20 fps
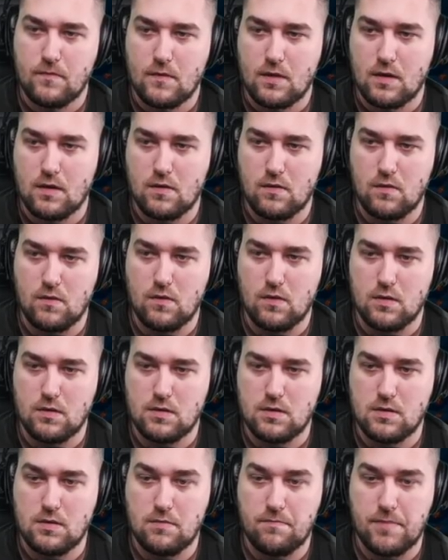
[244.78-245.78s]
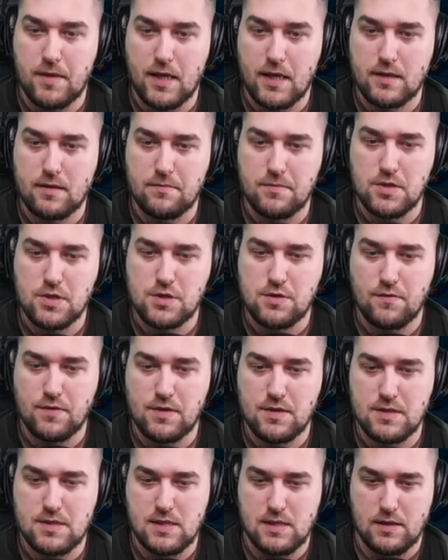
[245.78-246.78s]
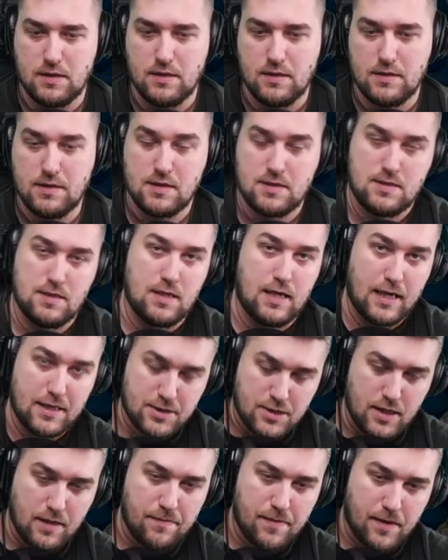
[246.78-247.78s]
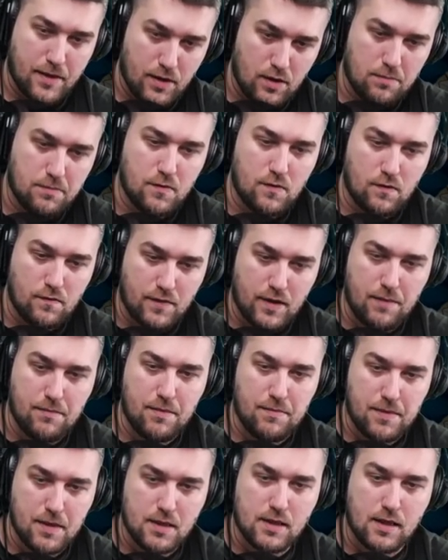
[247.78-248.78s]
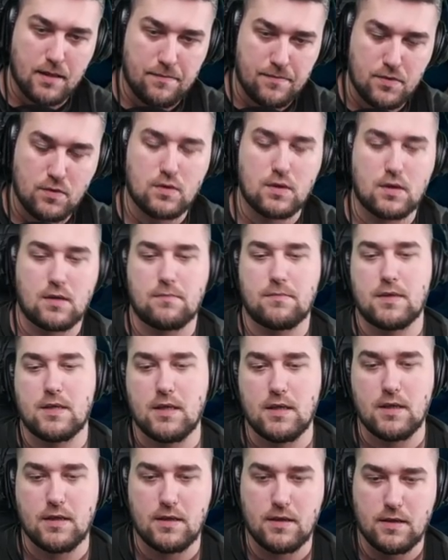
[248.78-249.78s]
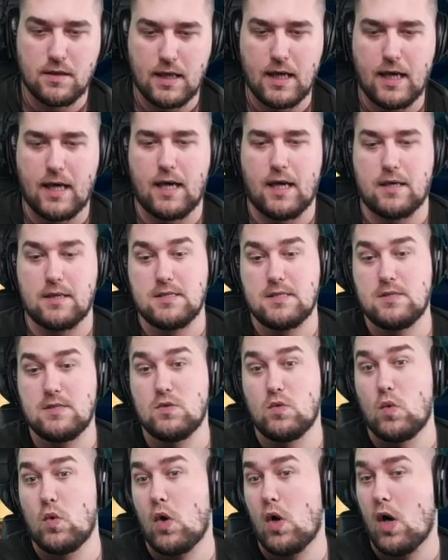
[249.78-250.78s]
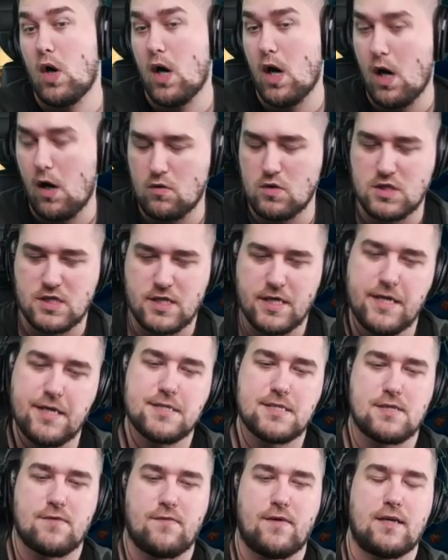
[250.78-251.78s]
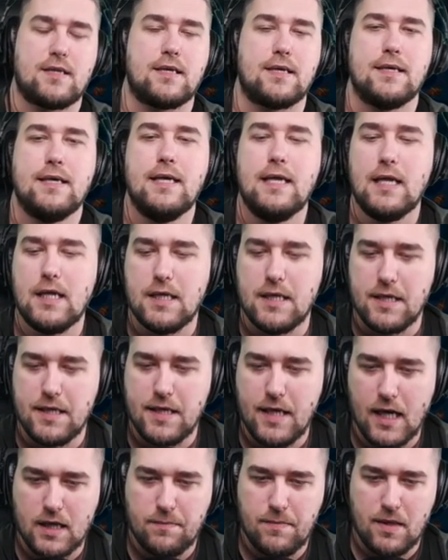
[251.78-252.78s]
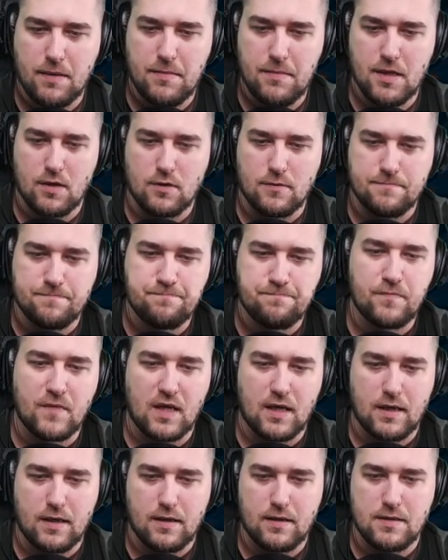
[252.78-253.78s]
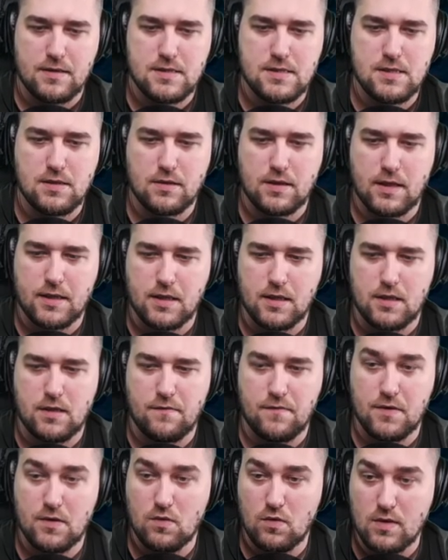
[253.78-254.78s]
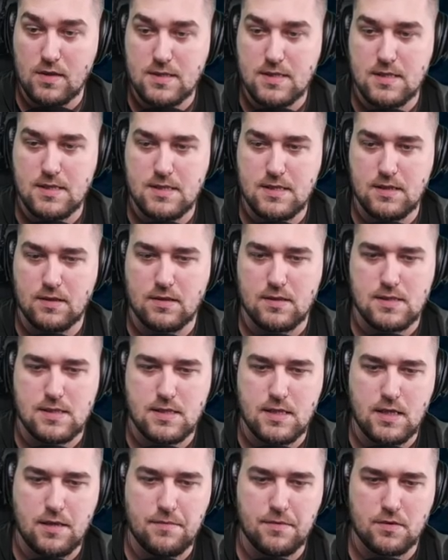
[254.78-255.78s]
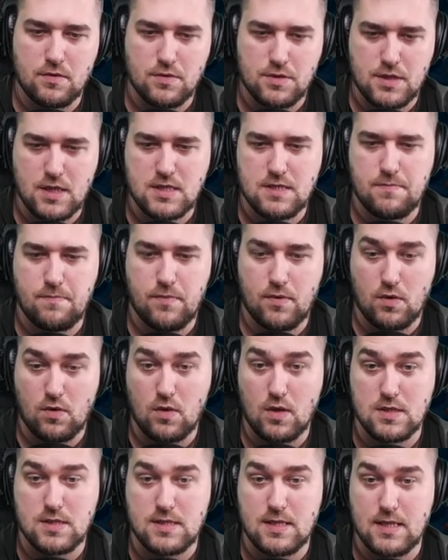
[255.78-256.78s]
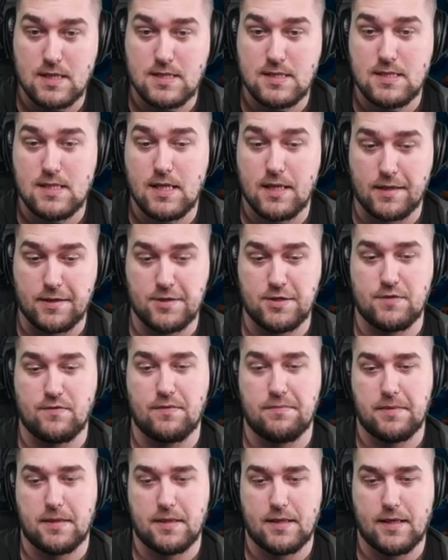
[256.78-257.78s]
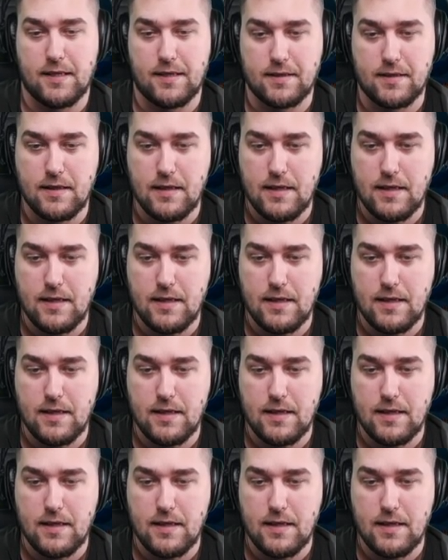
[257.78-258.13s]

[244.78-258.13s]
вот. При этом ничего не делаю. Если раньше я проебывал время перед компьютером, и я... О, жарится воды. И я, к примеру, э, делал какие-то видосы, делал стримы, то сейчас просто секач выпадает.